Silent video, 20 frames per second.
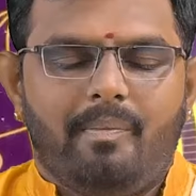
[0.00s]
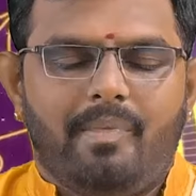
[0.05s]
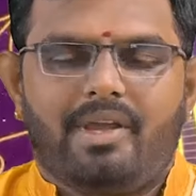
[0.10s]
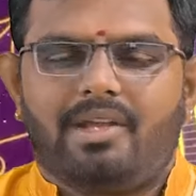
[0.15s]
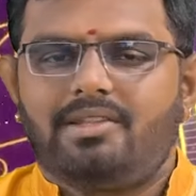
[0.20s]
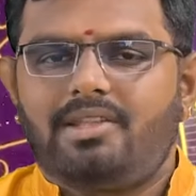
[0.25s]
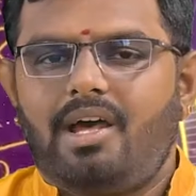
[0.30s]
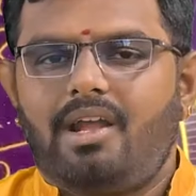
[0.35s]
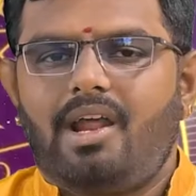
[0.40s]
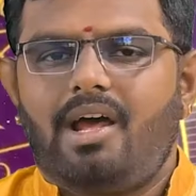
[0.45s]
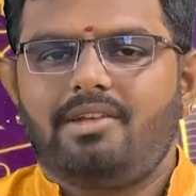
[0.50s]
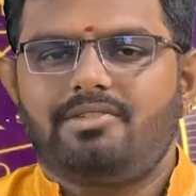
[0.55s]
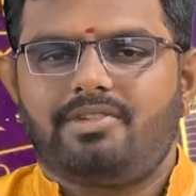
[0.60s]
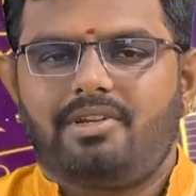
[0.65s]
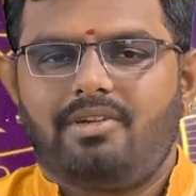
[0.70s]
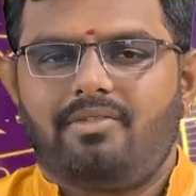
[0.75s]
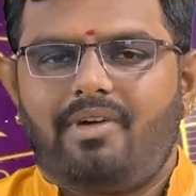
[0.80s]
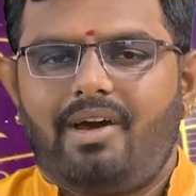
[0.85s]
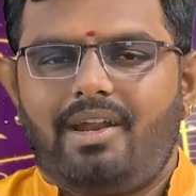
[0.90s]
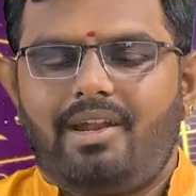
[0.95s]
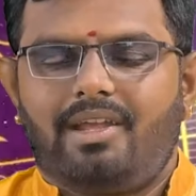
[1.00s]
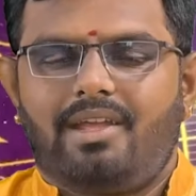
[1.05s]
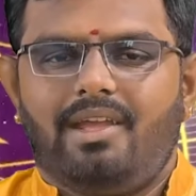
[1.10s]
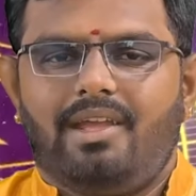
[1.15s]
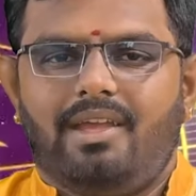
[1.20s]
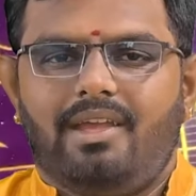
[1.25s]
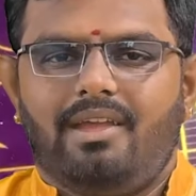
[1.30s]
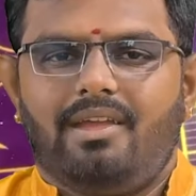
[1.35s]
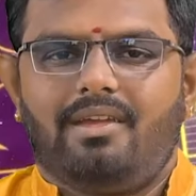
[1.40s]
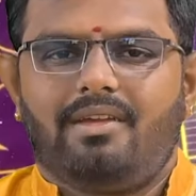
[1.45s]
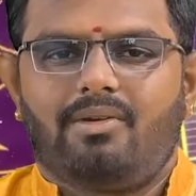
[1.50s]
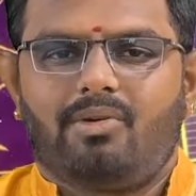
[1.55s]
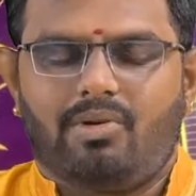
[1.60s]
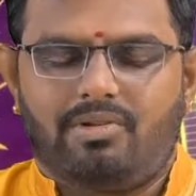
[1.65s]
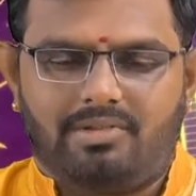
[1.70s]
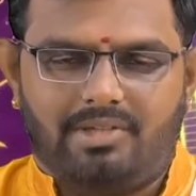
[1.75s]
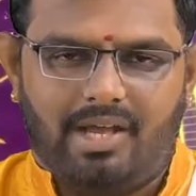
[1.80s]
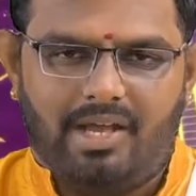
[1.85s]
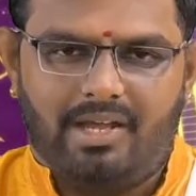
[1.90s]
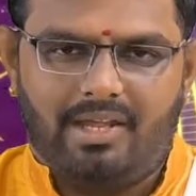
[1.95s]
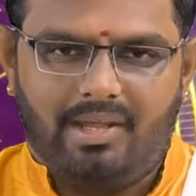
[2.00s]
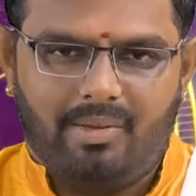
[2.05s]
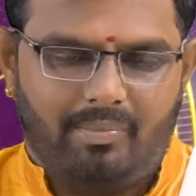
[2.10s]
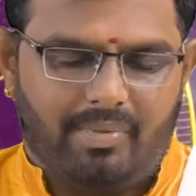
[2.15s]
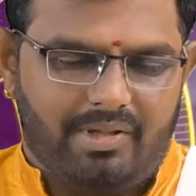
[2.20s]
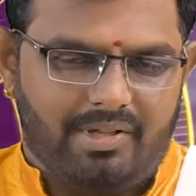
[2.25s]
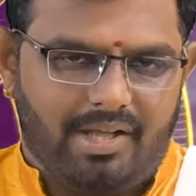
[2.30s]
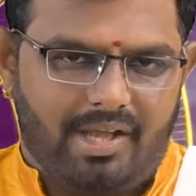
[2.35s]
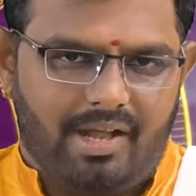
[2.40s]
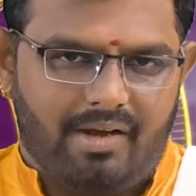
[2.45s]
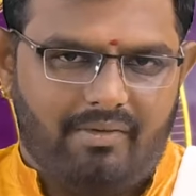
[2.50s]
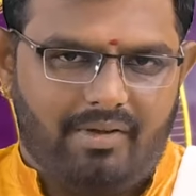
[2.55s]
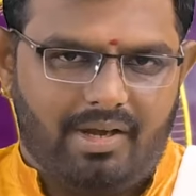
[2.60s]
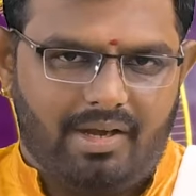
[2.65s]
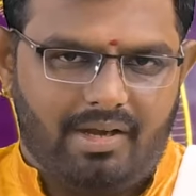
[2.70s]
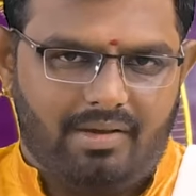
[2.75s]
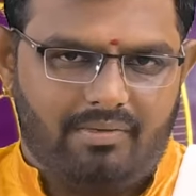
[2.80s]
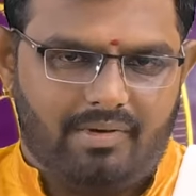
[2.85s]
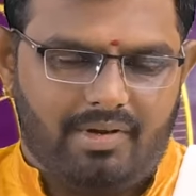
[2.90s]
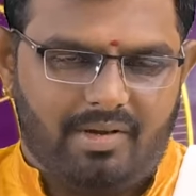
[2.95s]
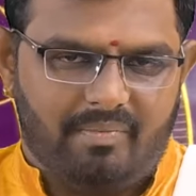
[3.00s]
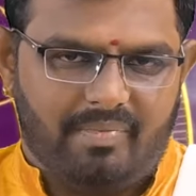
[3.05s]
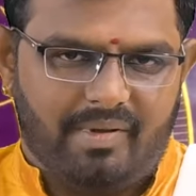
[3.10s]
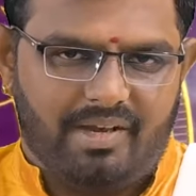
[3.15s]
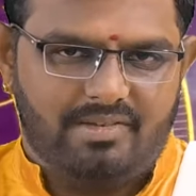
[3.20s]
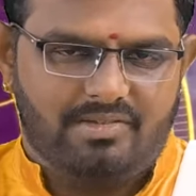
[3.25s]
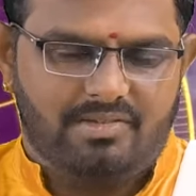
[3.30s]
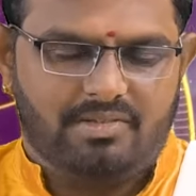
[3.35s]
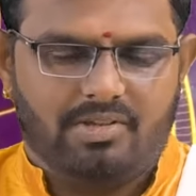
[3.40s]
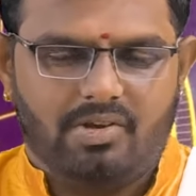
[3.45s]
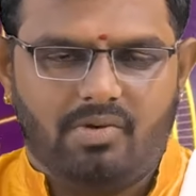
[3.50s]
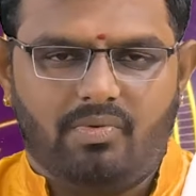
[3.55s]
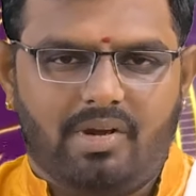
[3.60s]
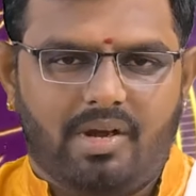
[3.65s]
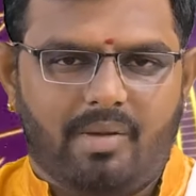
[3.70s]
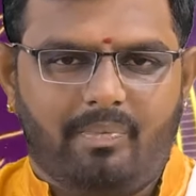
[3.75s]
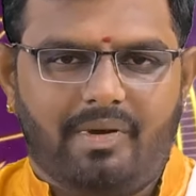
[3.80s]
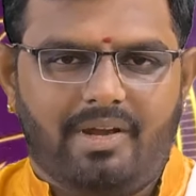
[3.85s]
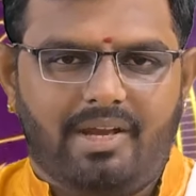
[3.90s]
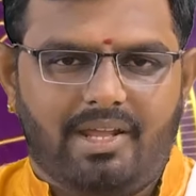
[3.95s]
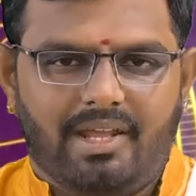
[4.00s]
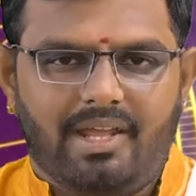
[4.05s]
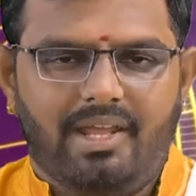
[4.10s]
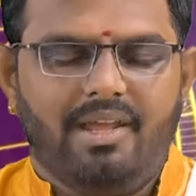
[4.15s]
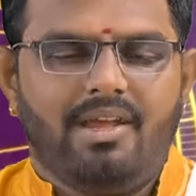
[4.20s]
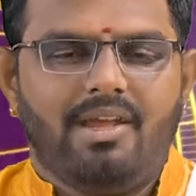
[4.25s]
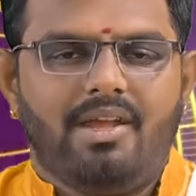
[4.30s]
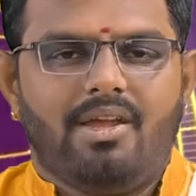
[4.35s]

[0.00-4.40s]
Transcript: మిగతా రాశుల వారికి కొంత ఇబ్బందికరమైనటువంటి పరిస్థితులు ఉన్నప్పటికీ